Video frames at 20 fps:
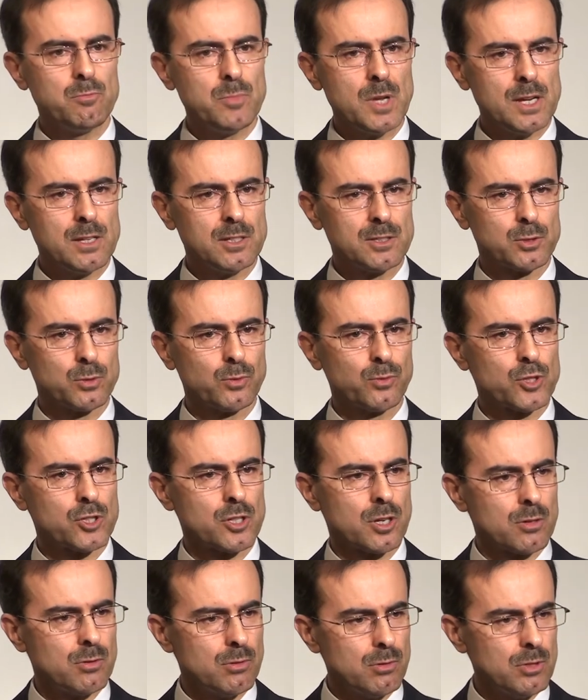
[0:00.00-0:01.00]
miejscu, w
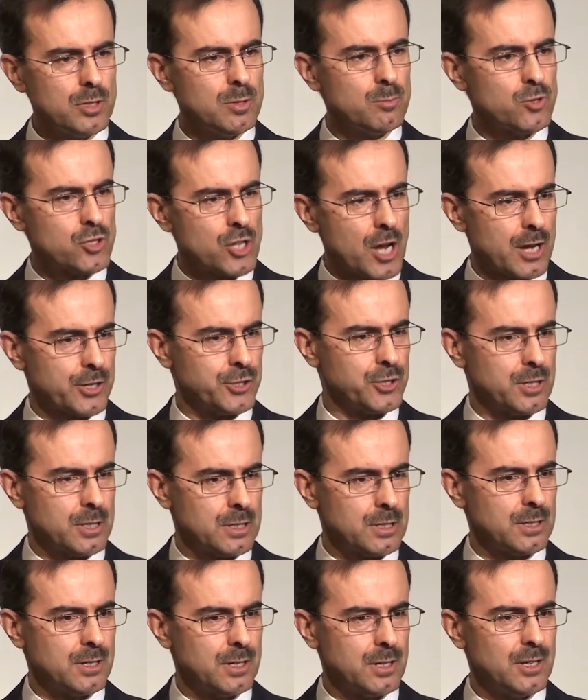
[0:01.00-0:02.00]
szczególnym
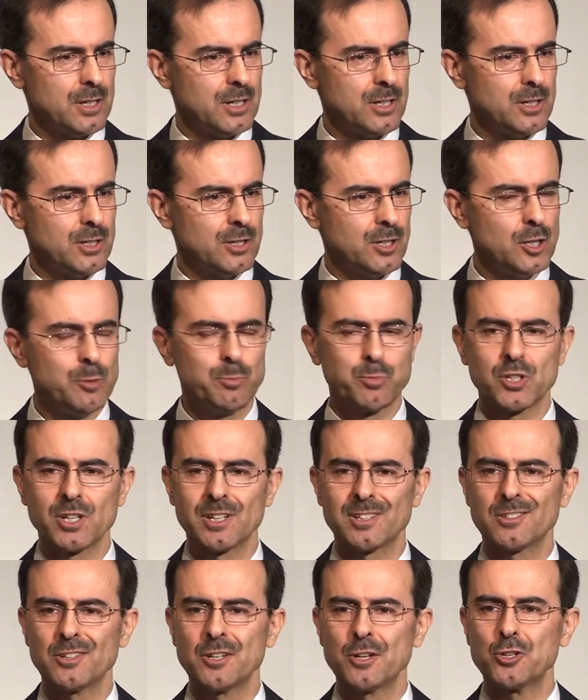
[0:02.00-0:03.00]
czasie i
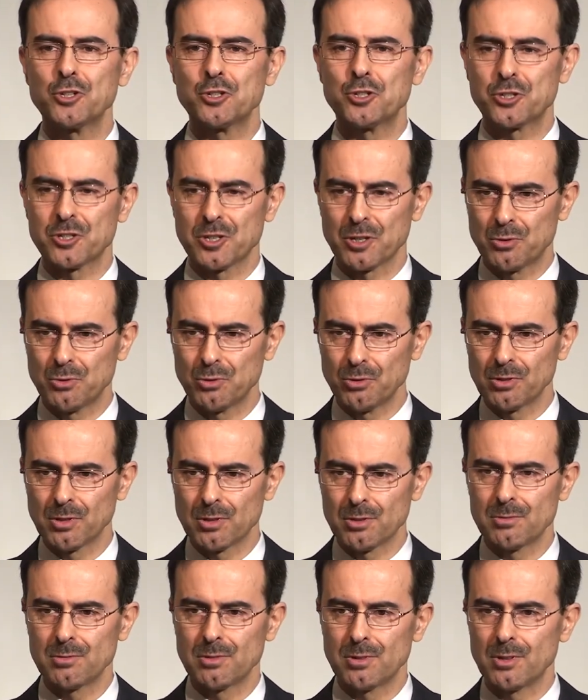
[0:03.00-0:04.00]
przed
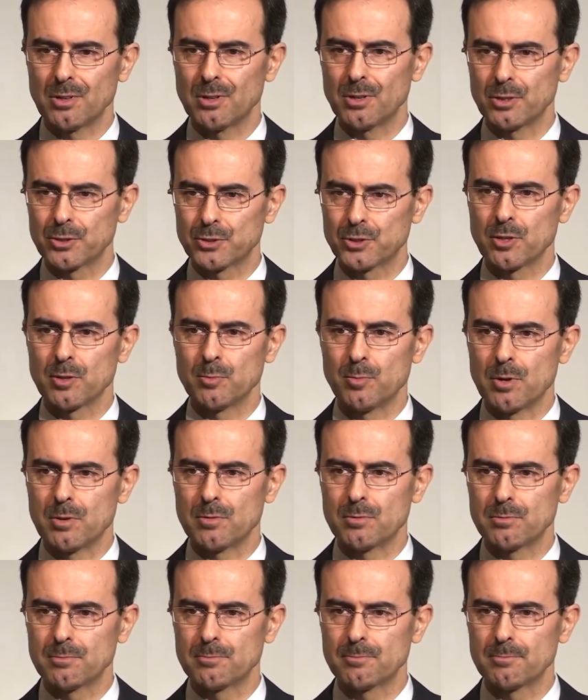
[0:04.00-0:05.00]
szczególną osobą.